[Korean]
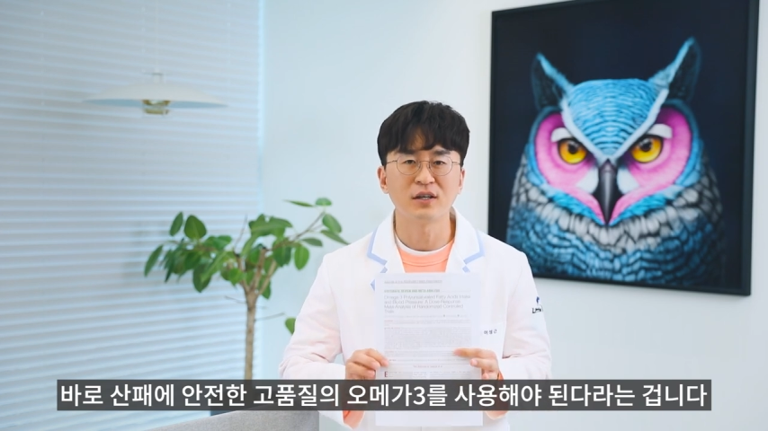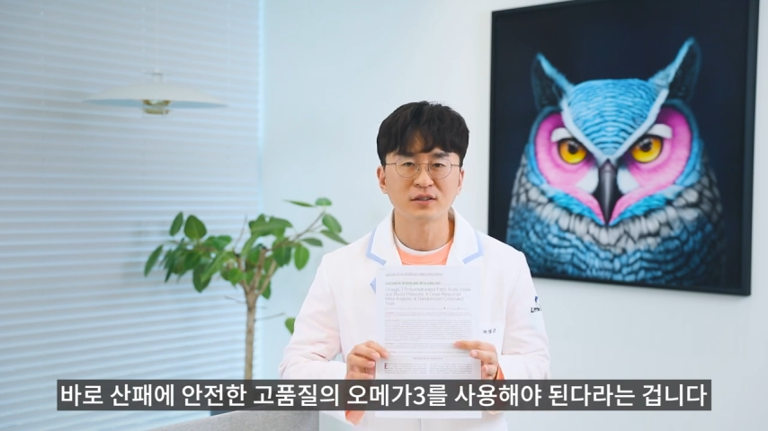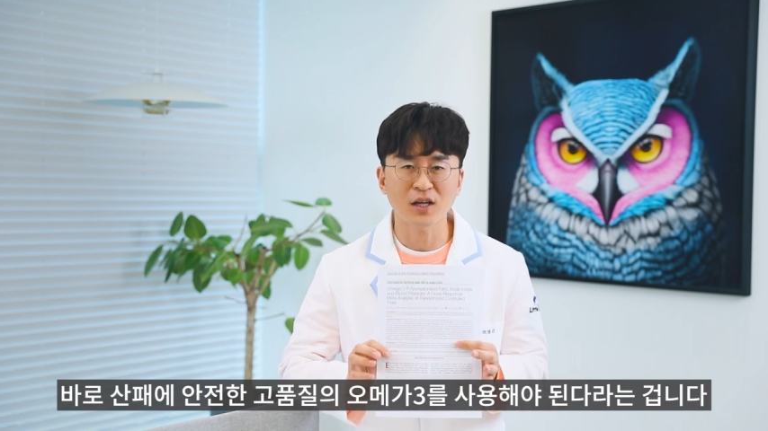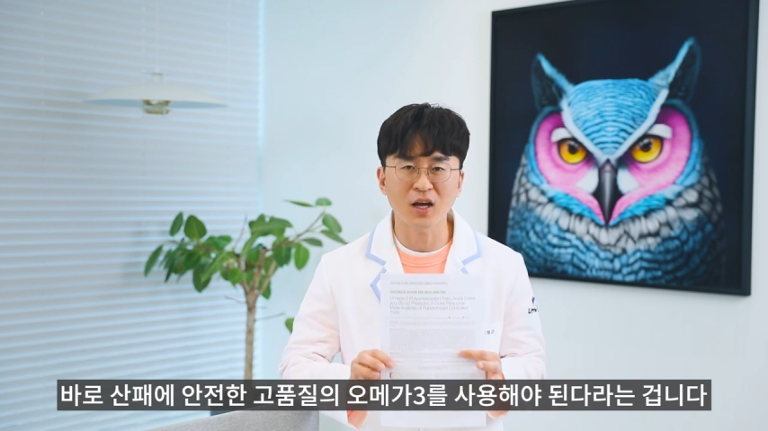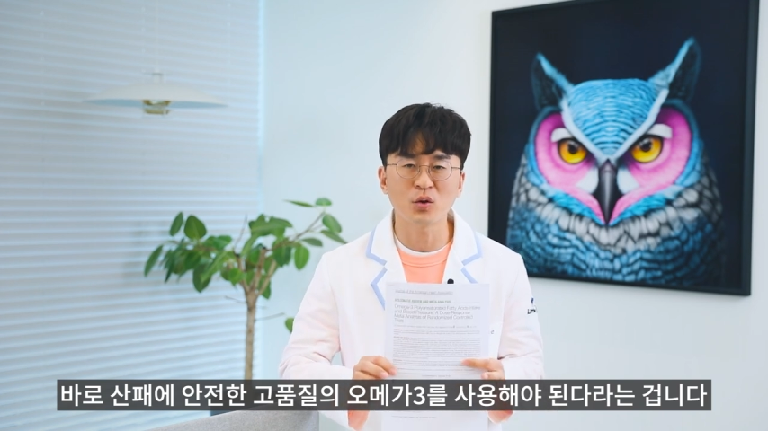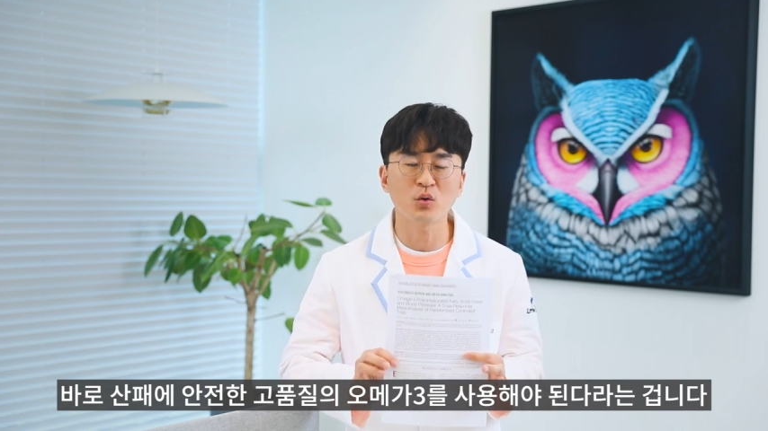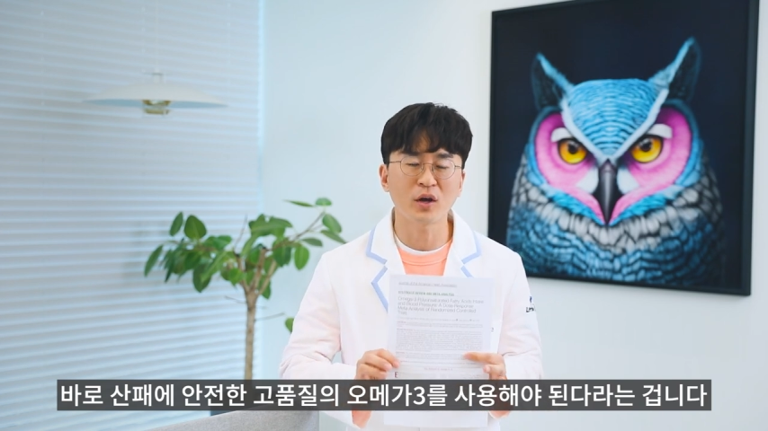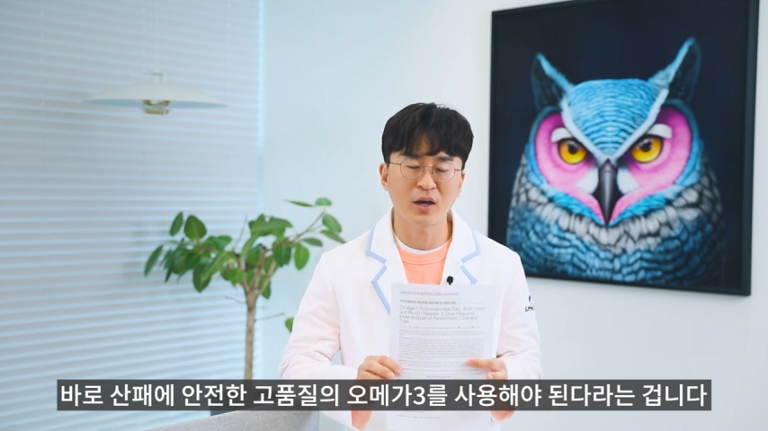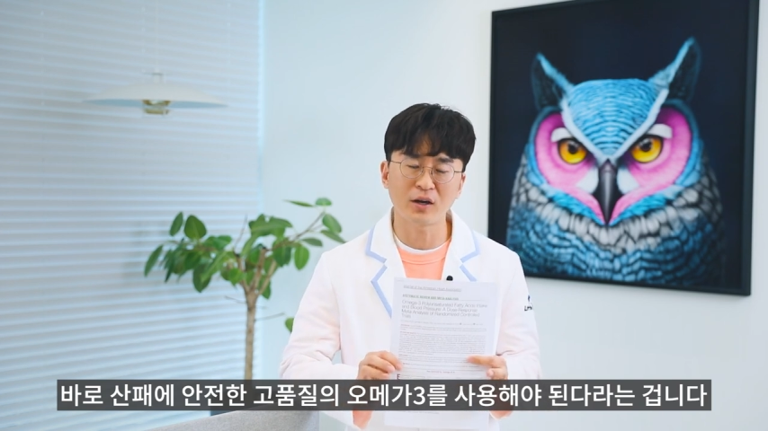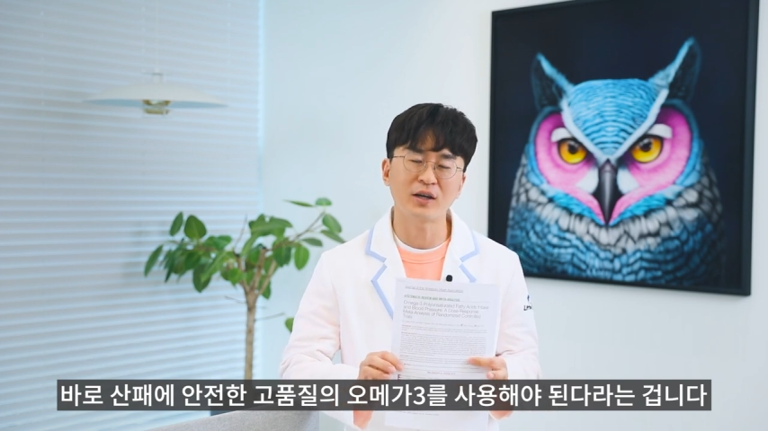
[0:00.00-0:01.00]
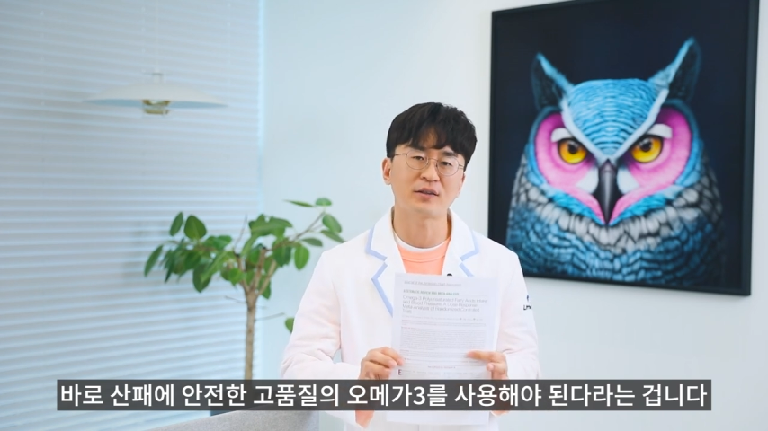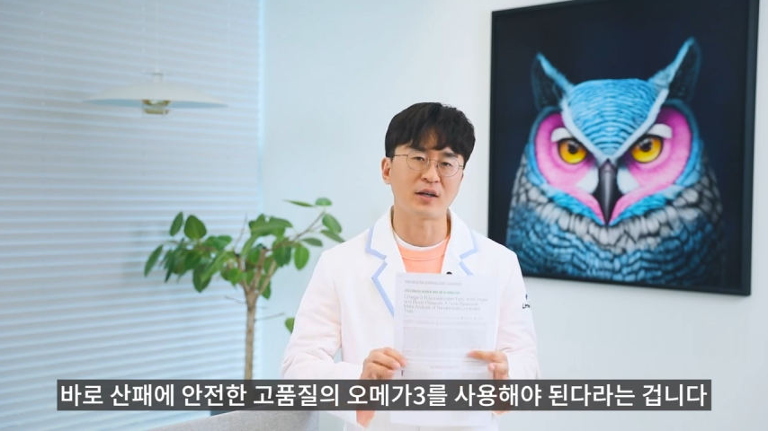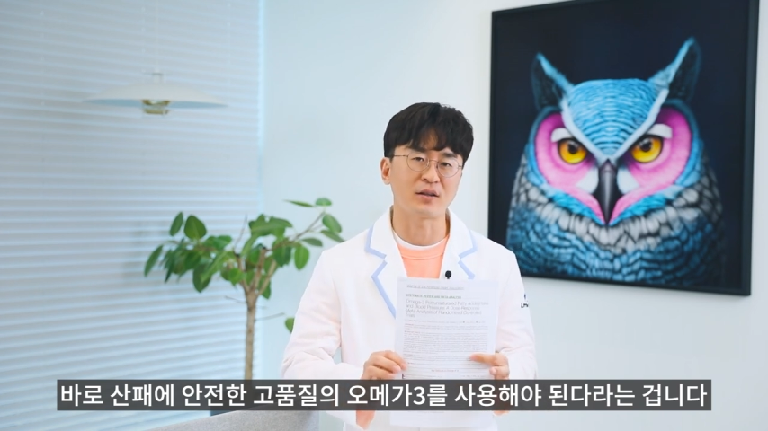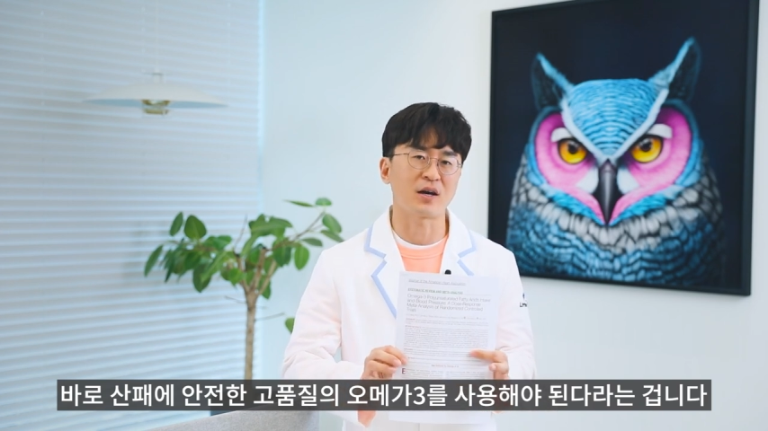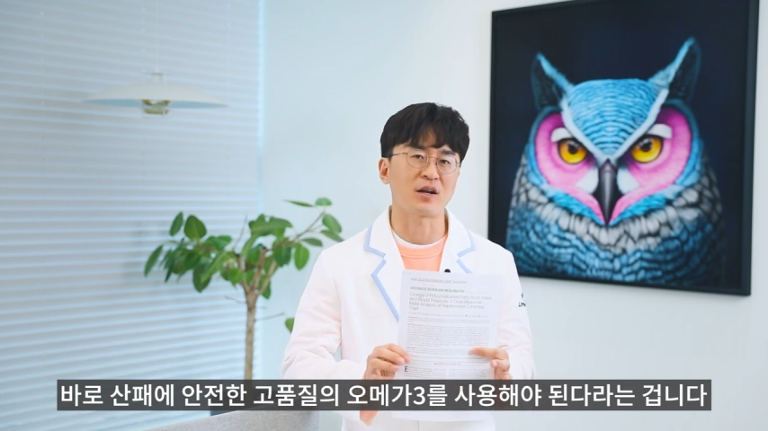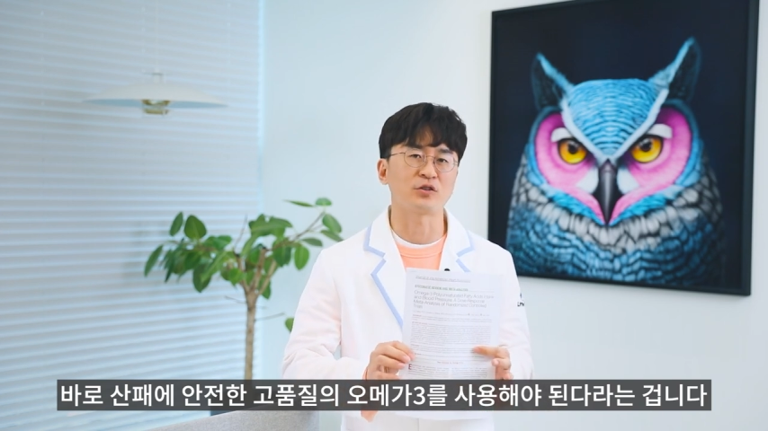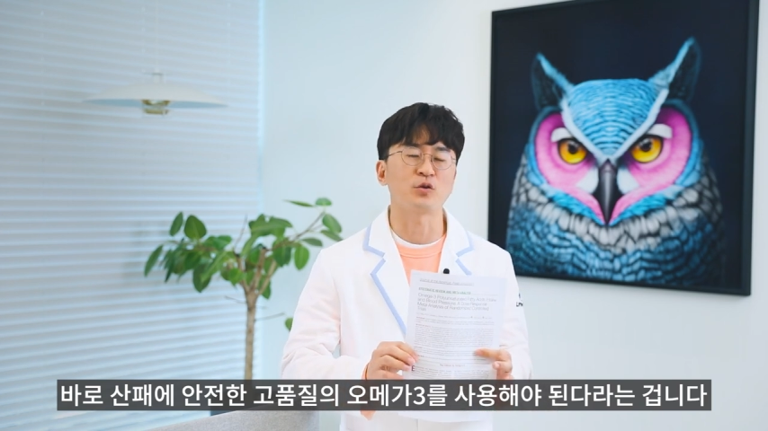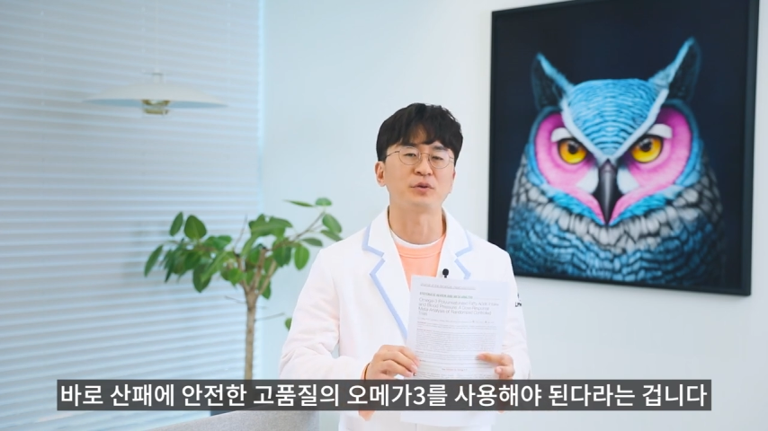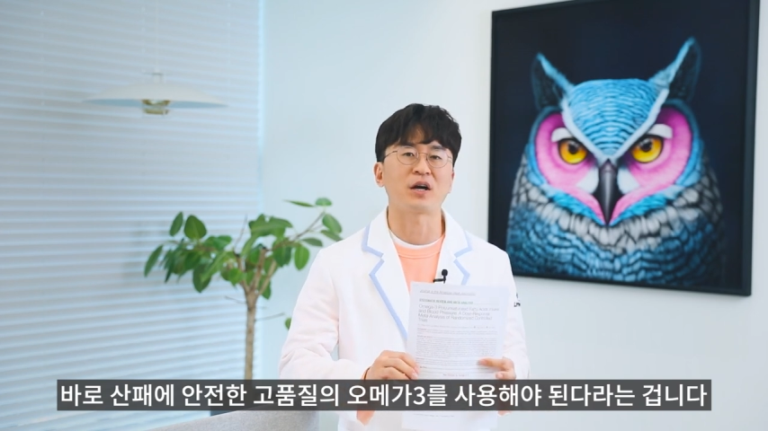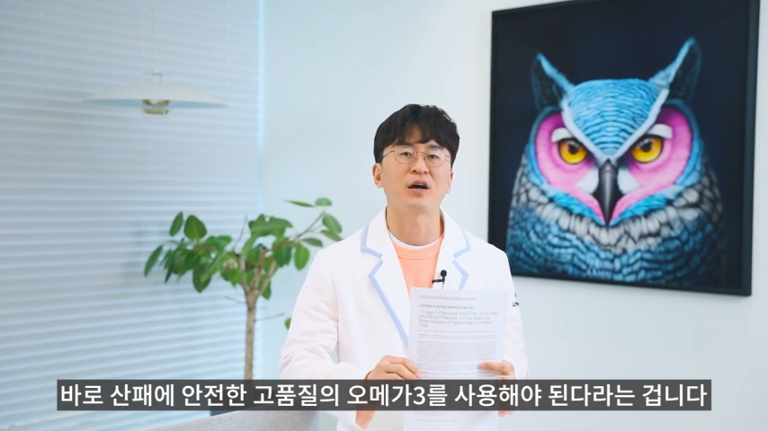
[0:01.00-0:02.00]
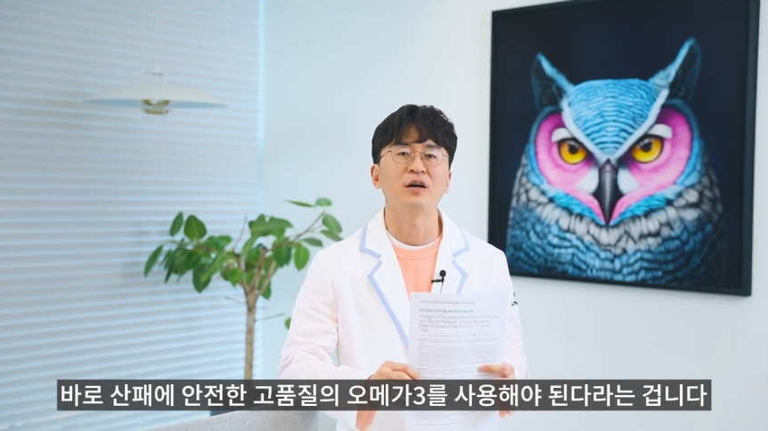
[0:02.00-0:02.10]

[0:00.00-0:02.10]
사용해야 된다는 겁니다.